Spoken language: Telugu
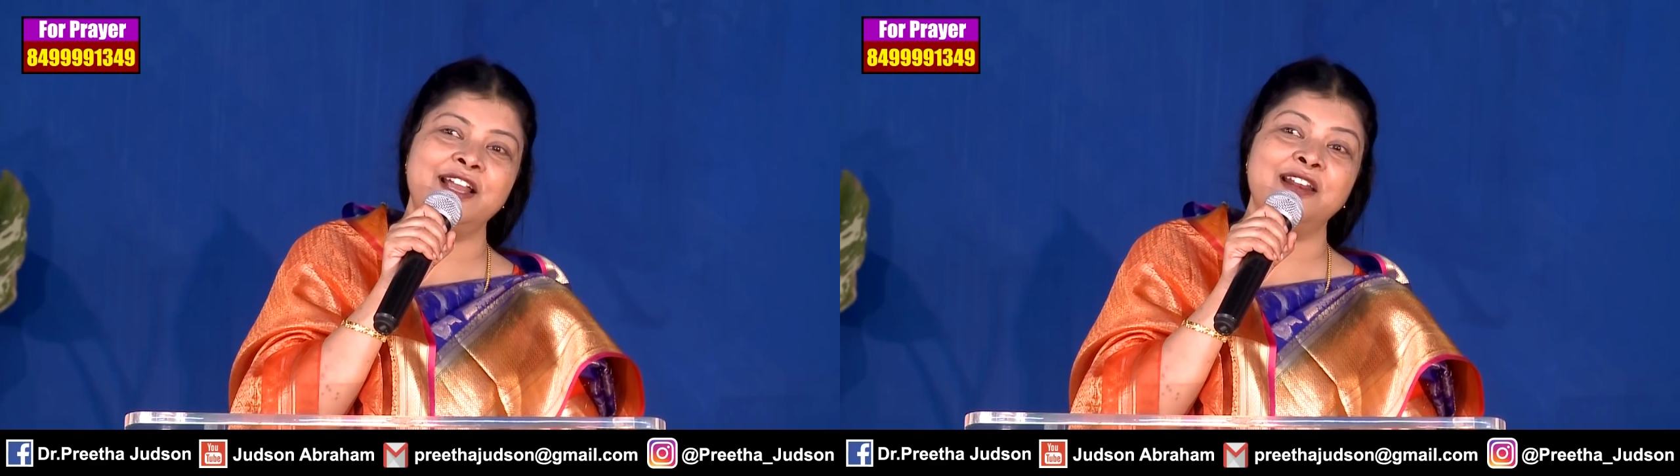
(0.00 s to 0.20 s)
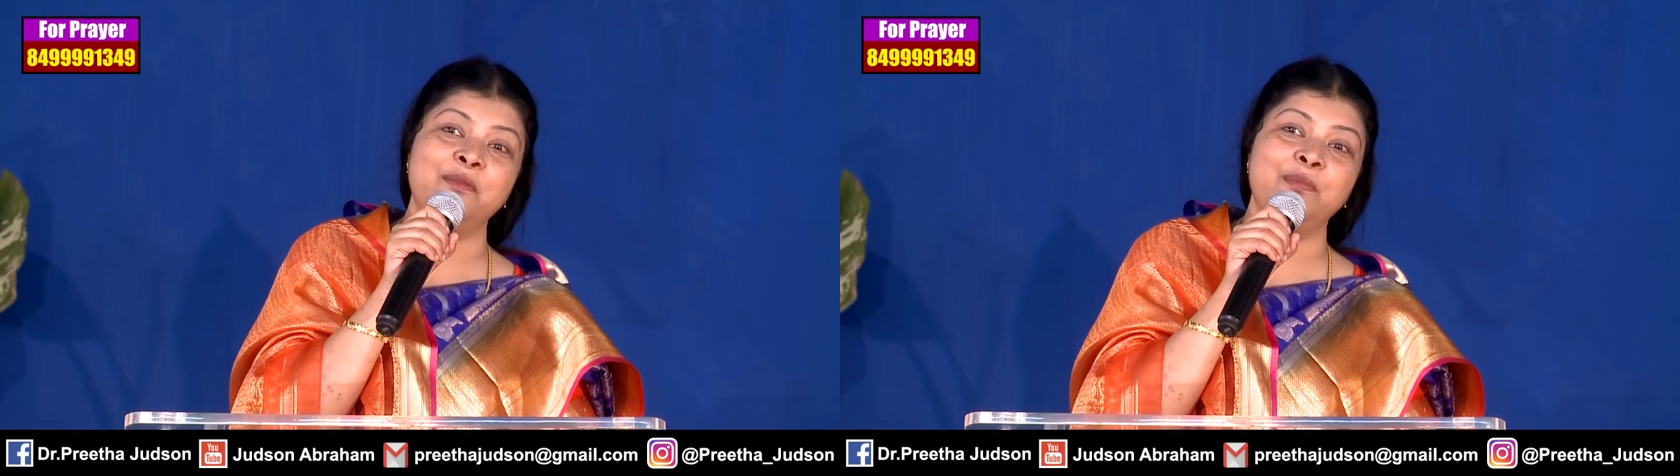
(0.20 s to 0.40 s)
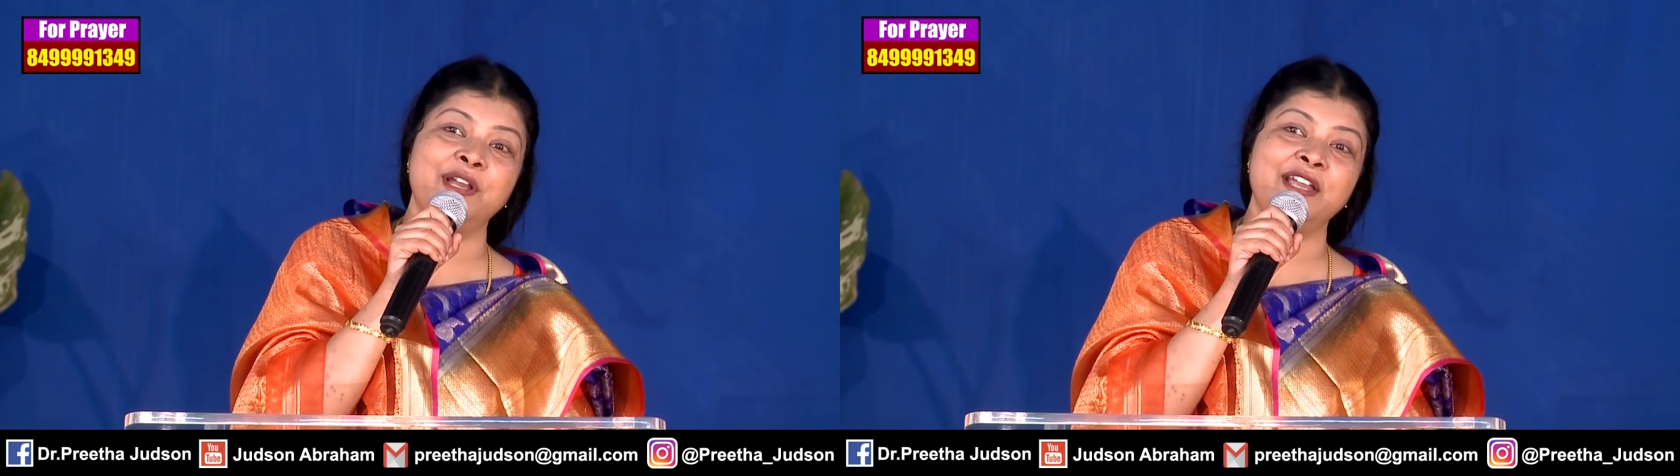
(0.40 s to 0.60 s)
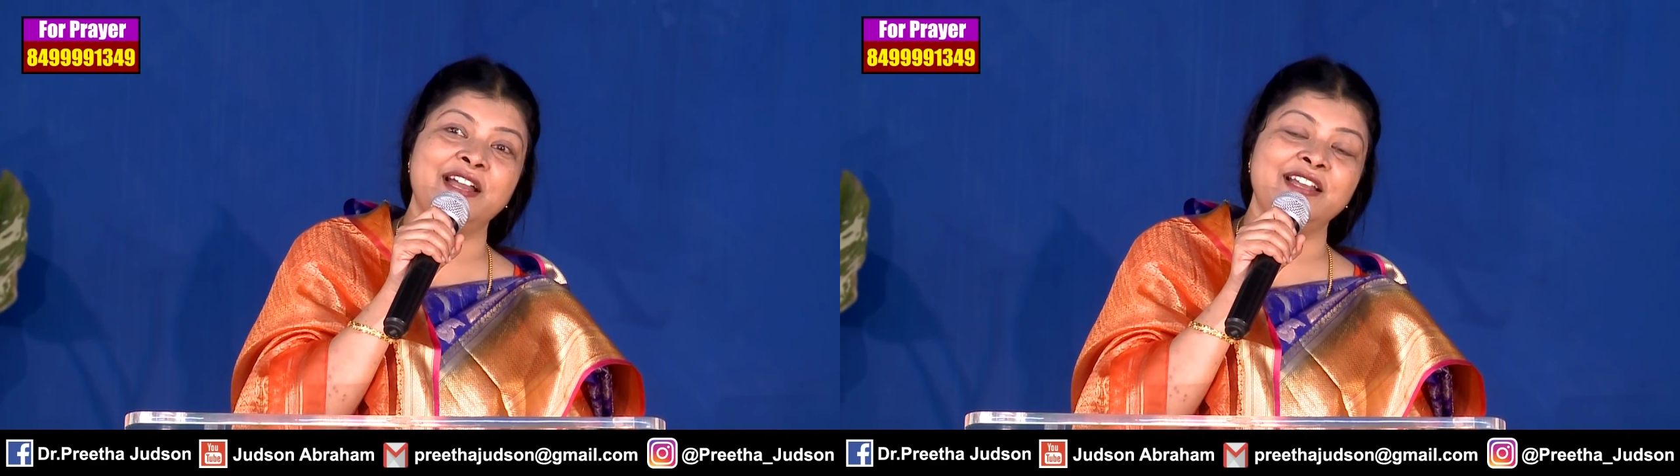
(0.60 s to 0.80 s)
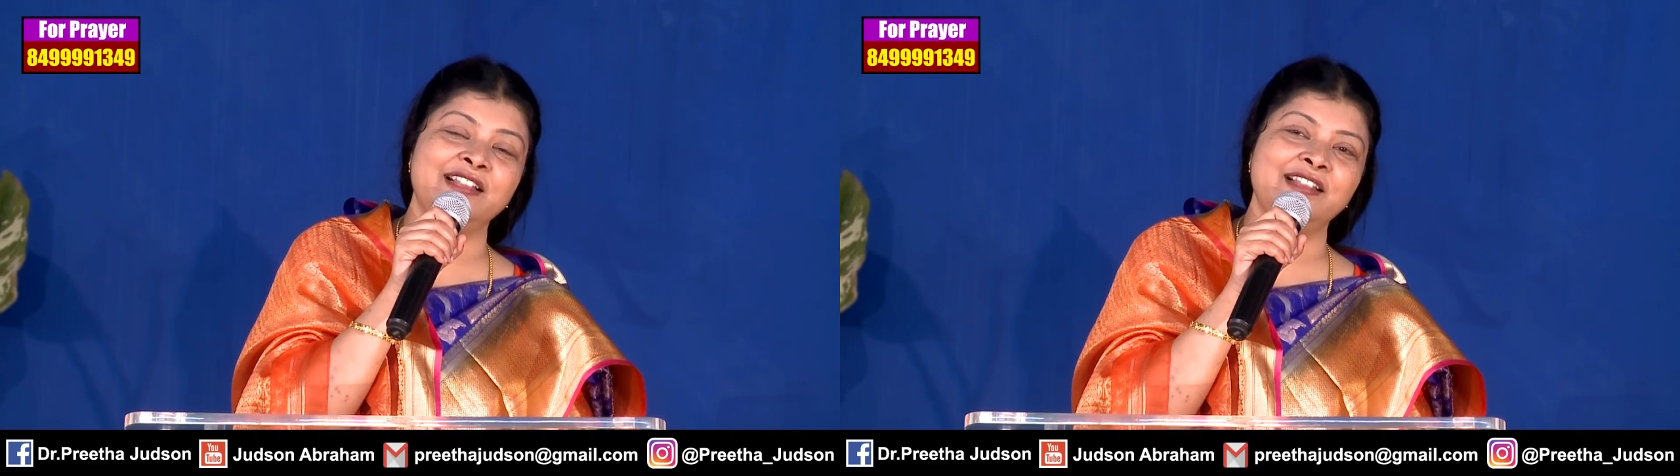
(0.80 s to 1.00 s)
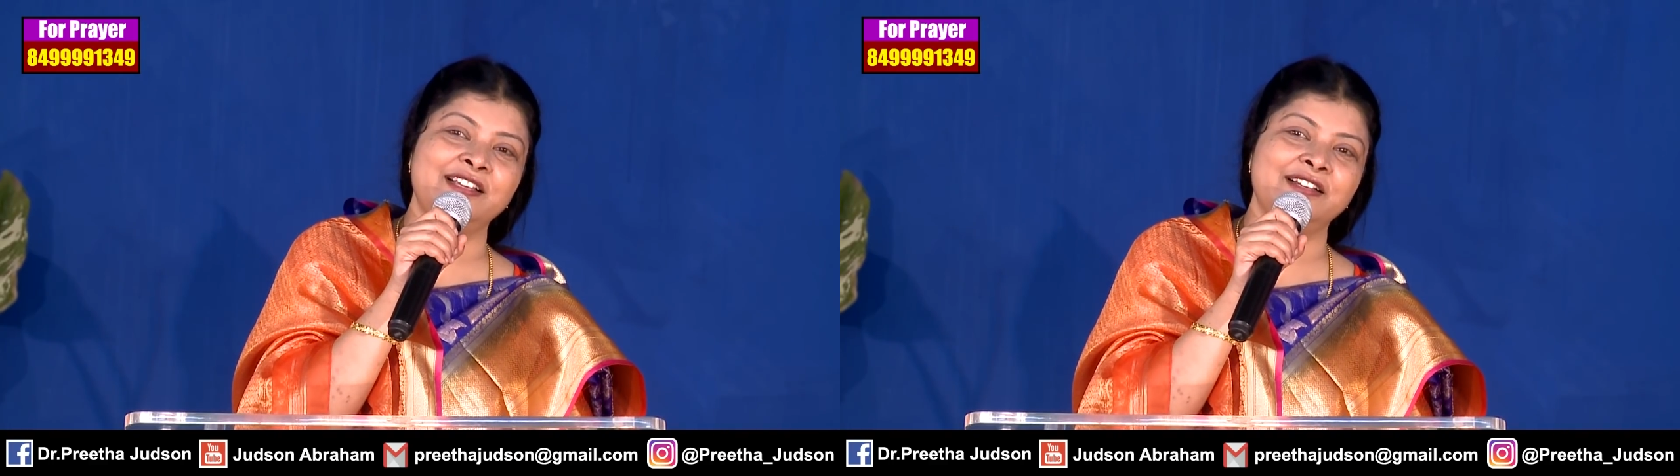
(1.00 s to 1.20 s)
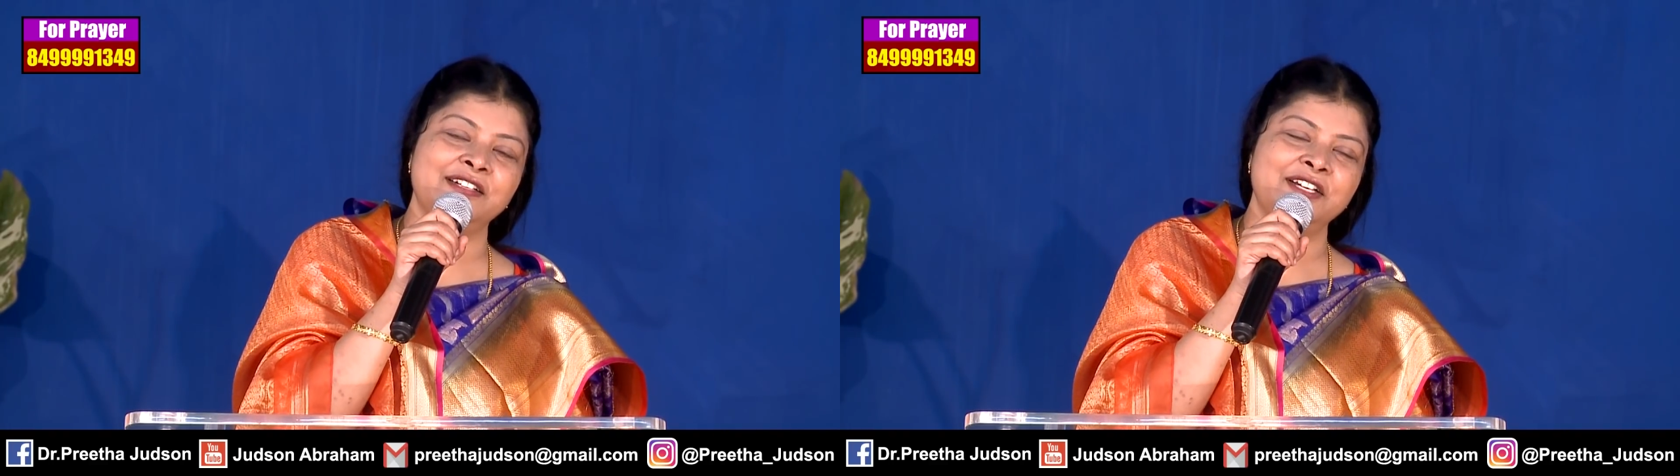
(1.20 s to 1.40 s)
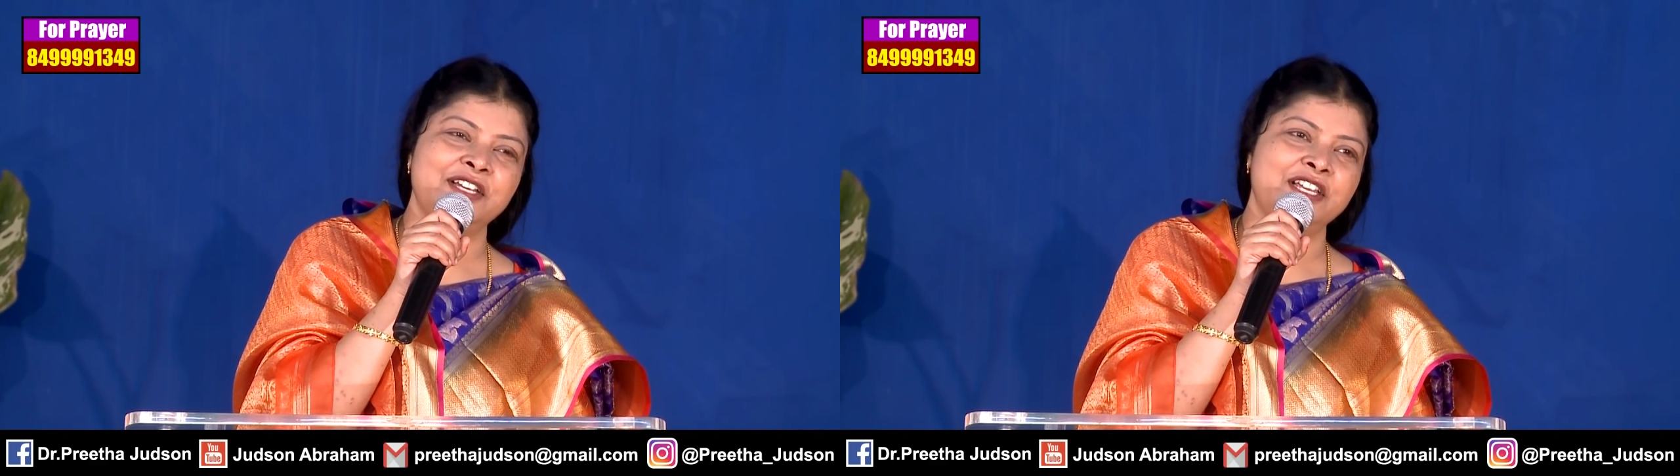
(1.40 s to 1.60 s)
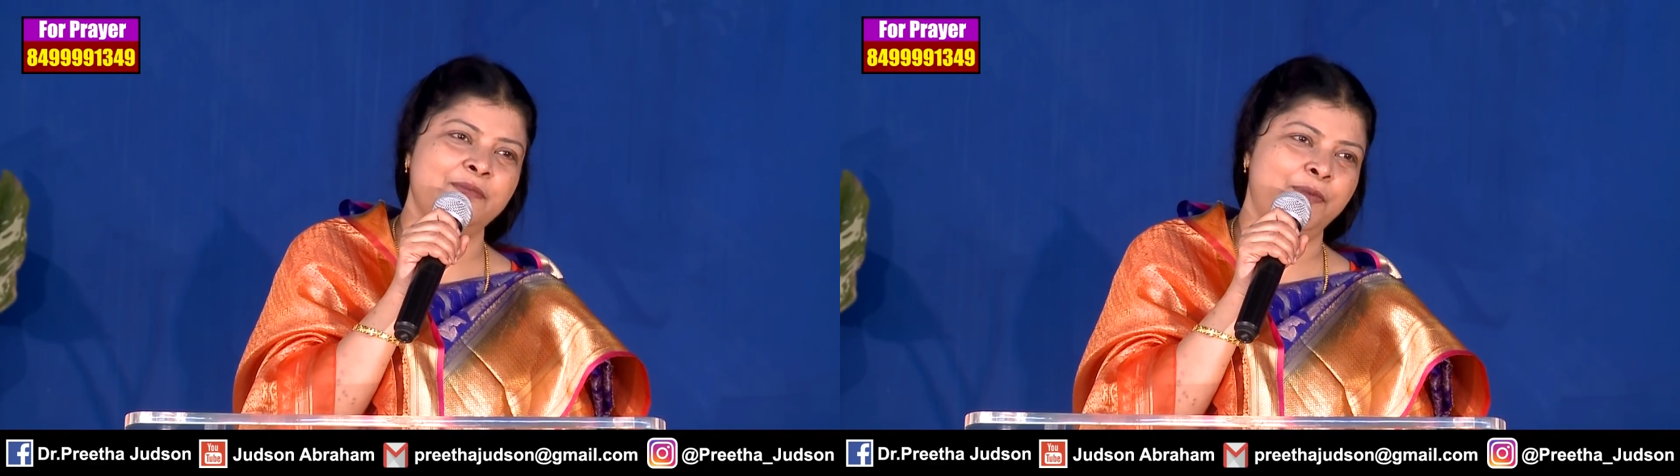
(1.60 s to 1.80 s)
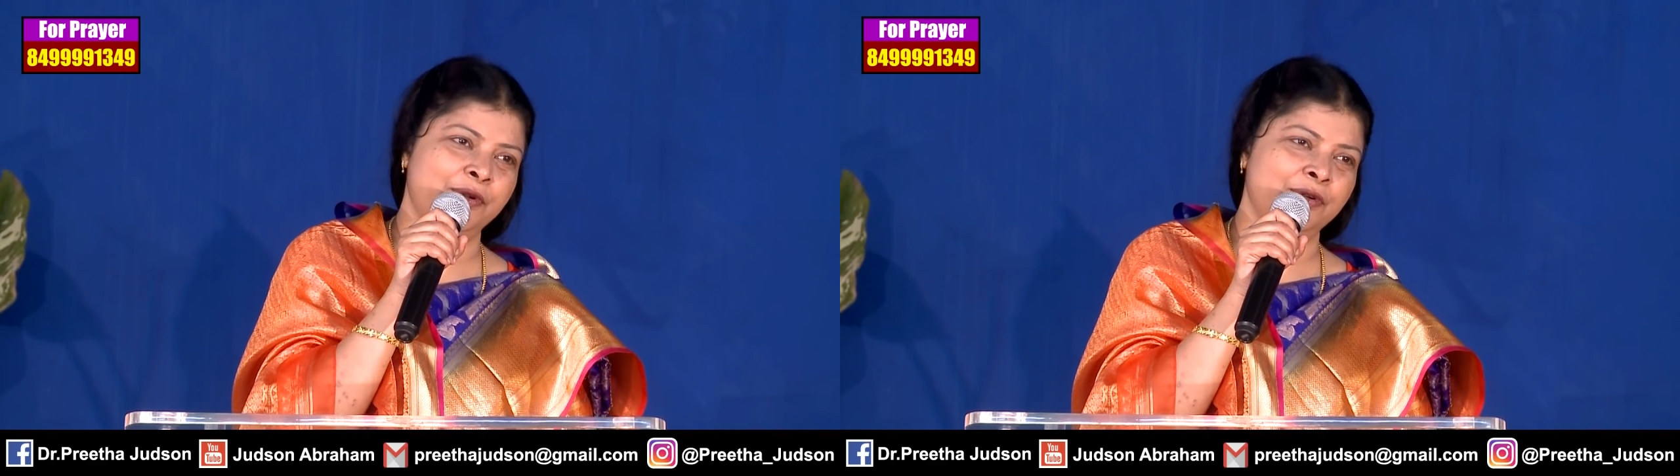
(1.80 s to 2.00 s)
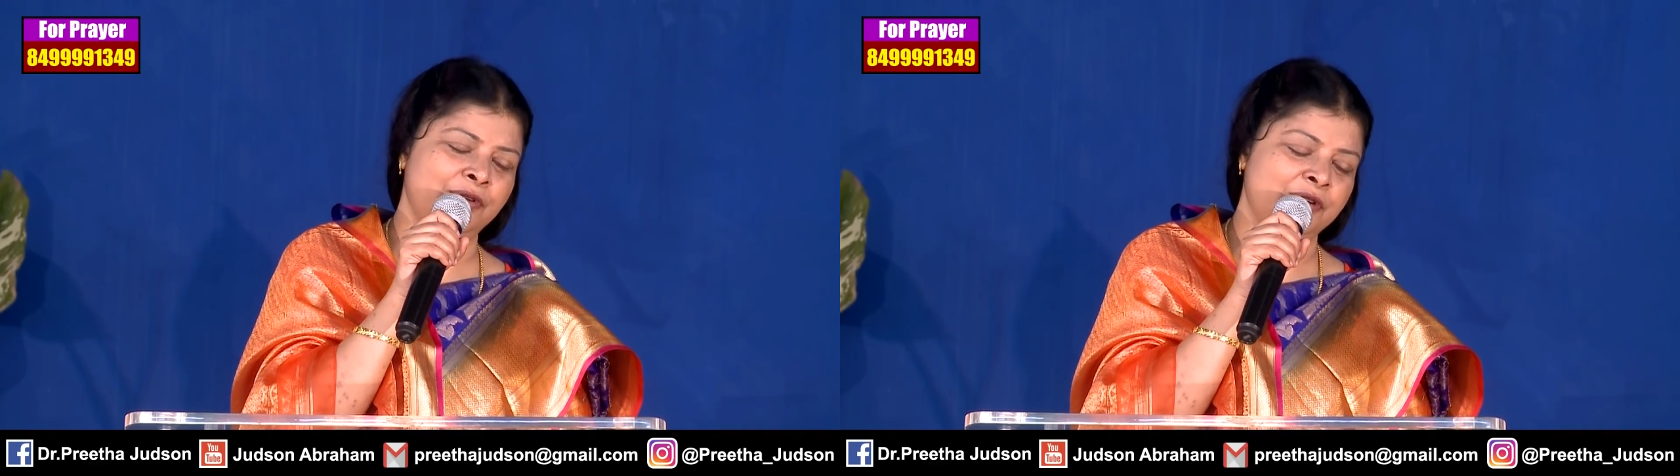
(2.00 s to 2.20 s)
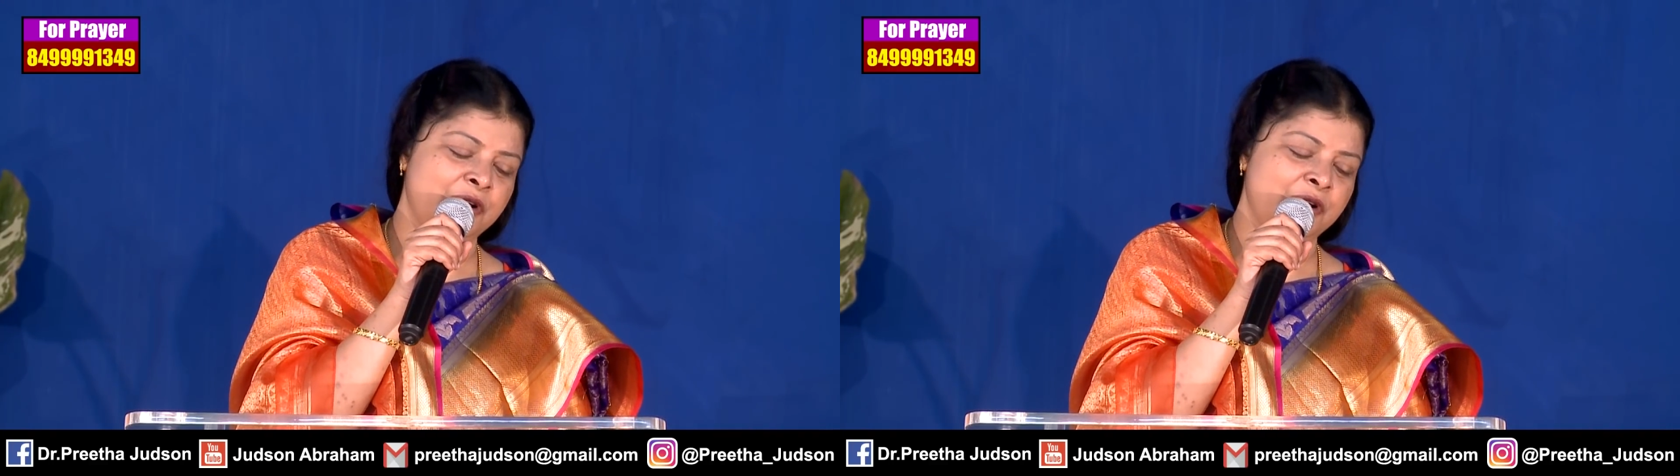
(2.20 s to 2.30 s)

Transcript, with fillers: ఎనభై అయింది ఇప్పుడు